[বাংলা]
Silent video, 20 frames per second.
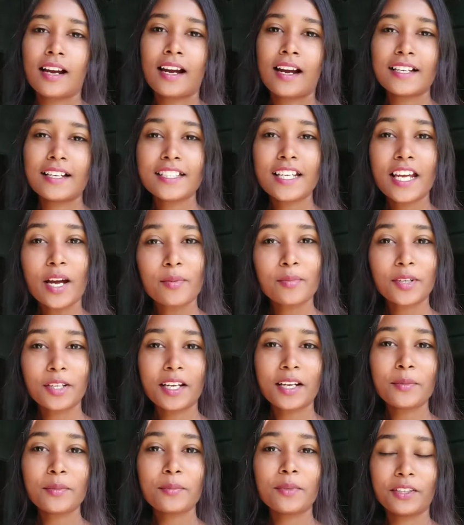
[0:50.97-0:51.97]
আজকে
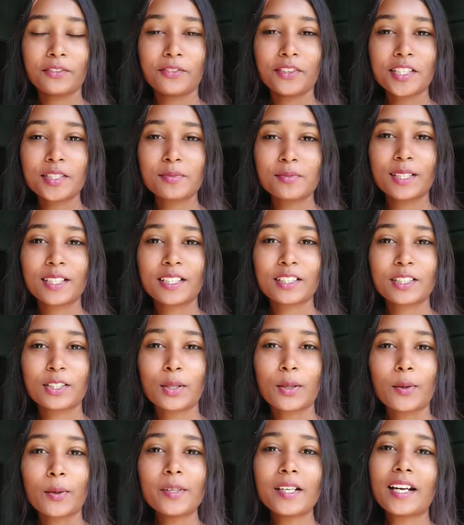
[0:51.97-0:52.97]
আমাকে ব্রেকফাস্ট বানাতে
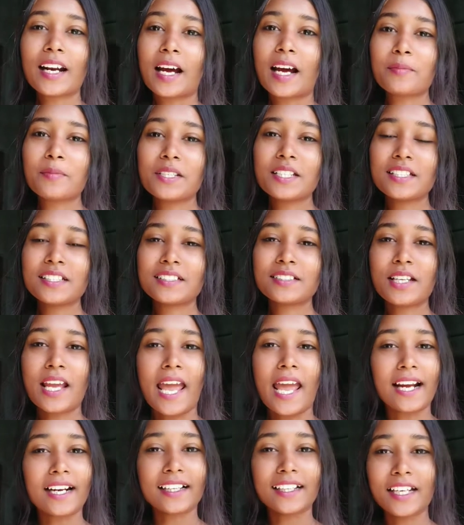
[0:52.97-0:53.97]
হবে আর আমি
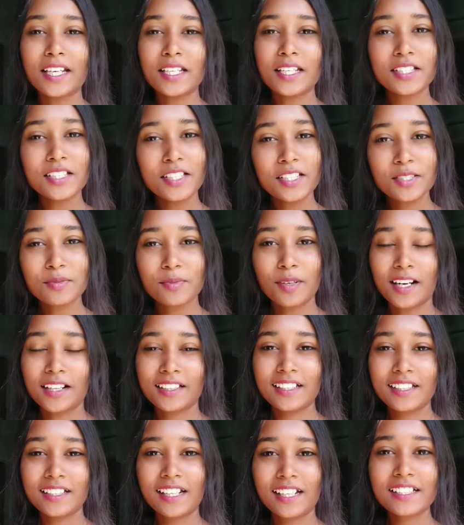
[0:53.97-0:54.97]
একটাই জিনিস
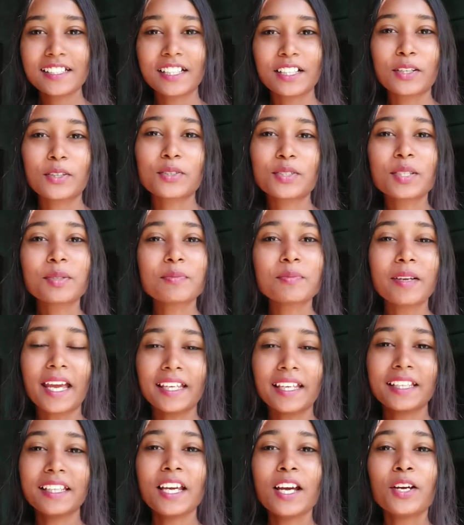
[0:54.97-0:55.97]
বানাতে জানি সেটা হচ্ছে
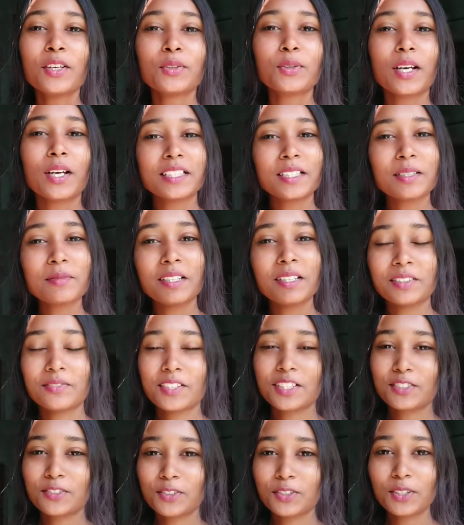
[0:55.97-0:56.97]
ম্যাগি তো আজকে
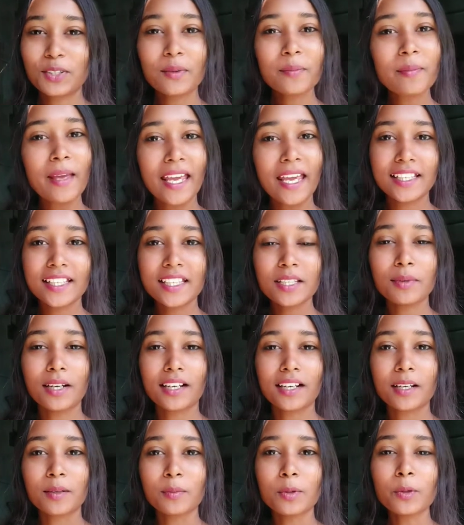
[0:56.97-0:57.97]
ব্রেকফাস্ট ওই জন্য ম্যাগিই
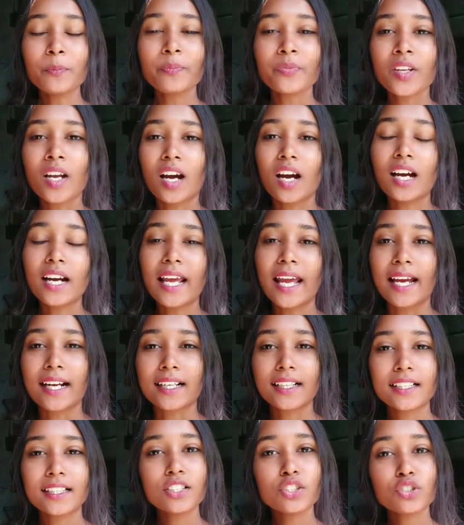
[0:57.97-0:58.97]
বানাবো আর
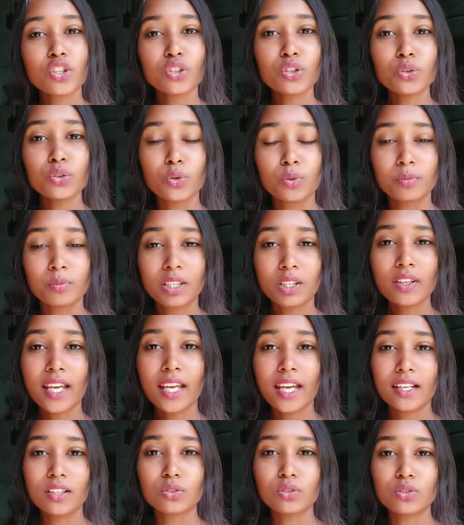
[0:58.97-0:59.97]
একটা জিনিস হয়তো তোমরাও
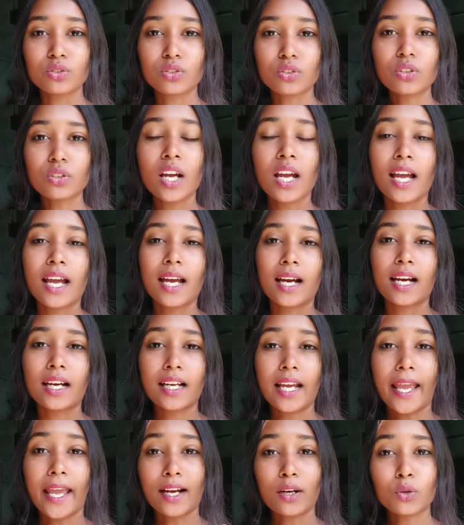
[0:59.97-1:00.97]
খেয়াল করছো আর
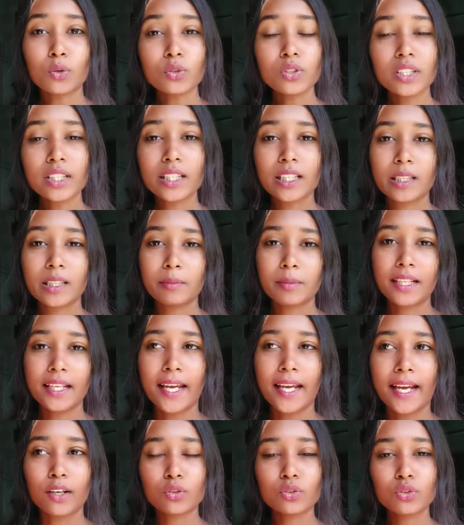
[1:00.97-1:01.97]
এখন থেকে মানে
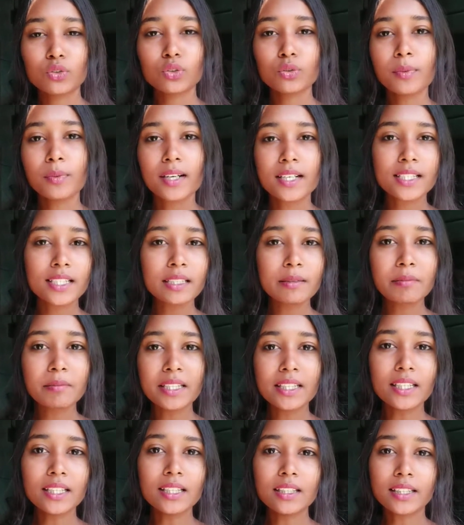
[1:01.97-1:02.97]
এখন তো মার্চের
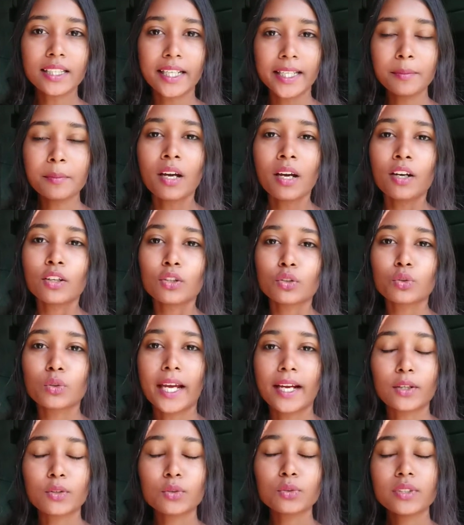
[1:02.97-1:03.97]
মিডিল টাইম তো এখন